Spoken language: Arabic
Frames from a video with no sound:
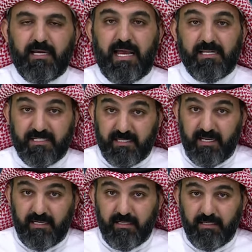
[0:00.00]

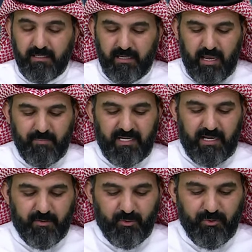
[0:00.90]
الجدل أم
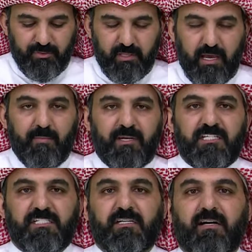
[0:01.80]
العروض أم
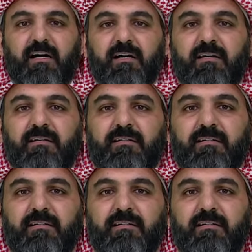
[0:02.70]
الاشتقاق